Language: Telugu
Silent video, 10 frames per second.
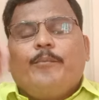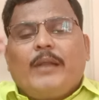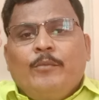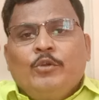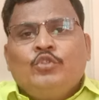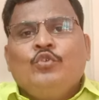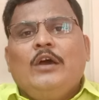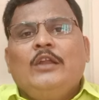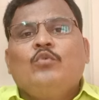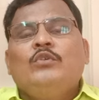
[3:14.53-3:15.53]
ప్రభుత్వం
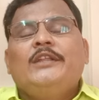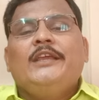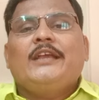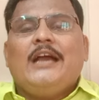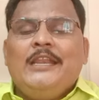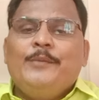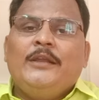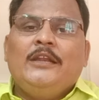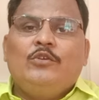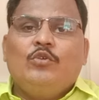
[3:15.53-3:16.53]
అనుకుంటే కాని
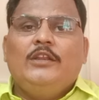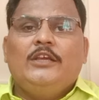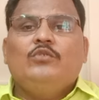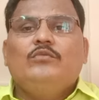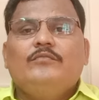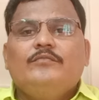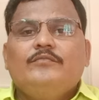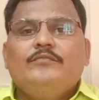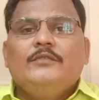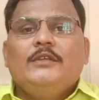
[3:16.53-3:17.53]
పని అంటూ లేదు
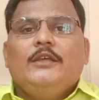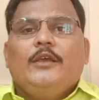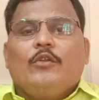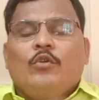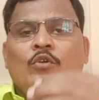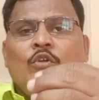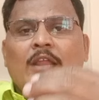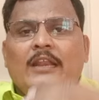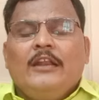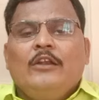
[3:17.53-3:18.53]
రెండు
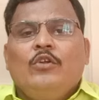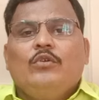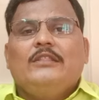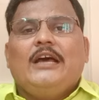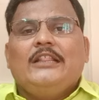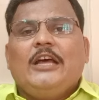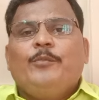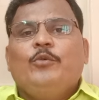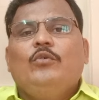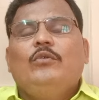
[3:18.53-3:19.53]
నెలల్లో
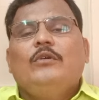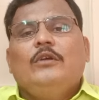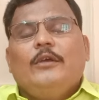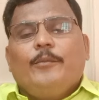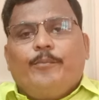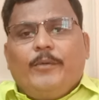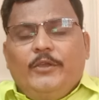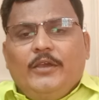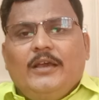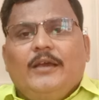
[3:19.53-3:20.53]
దాదాపు
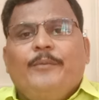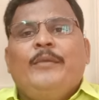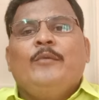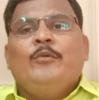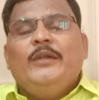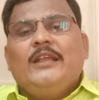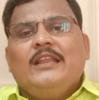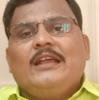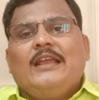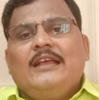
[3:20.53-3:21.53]
మేము
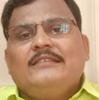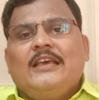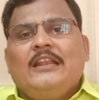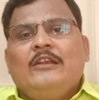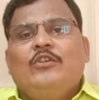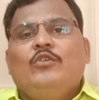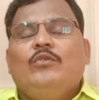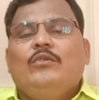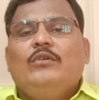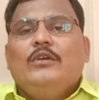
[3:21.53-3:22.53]
మెడికల్ కళాశాలను
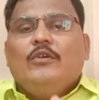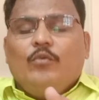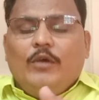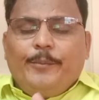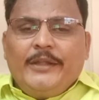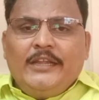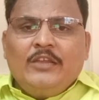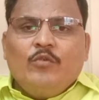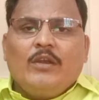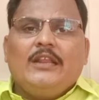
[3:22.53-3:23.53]

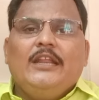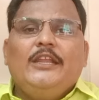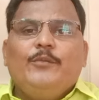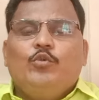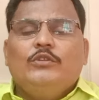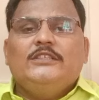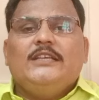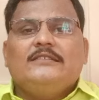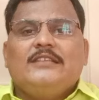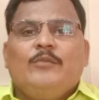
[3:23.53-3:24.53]
పెండింగ్ వర్క్లన్నీ పూర్తి
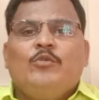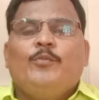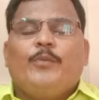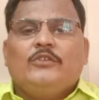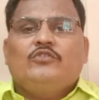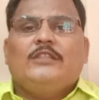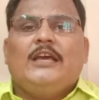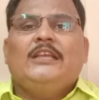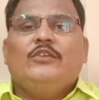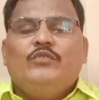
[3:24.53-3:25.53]
చేస్తాము
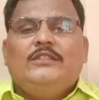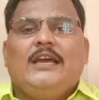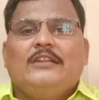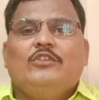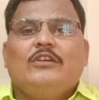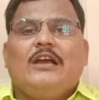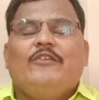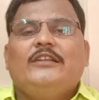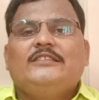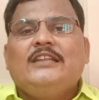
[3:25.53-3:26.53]
ప్రస్తుతానికి విద్యార్థులు
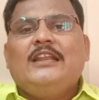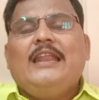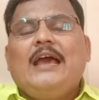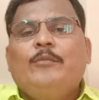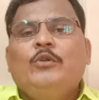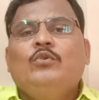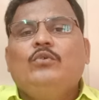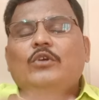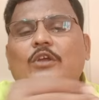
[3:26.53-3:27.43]
కావాల్సిన ల్యాబులు